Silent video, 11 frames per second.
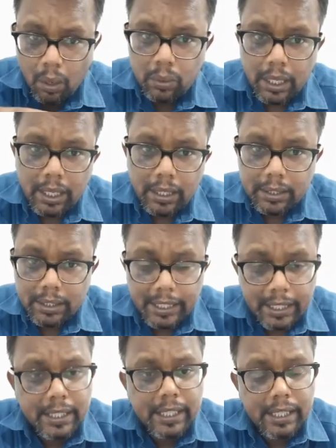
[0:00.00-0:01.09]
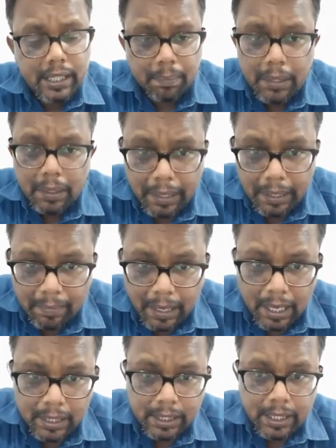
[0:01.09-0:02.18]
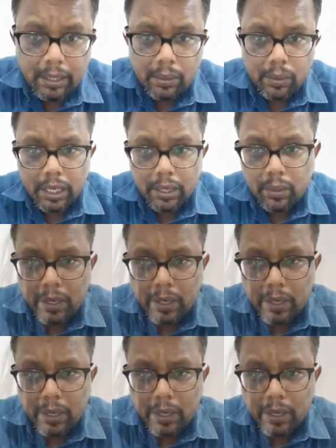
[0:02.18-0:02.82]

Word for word: उधर जेन की अपनी प्रेम कहानी है लुटेरों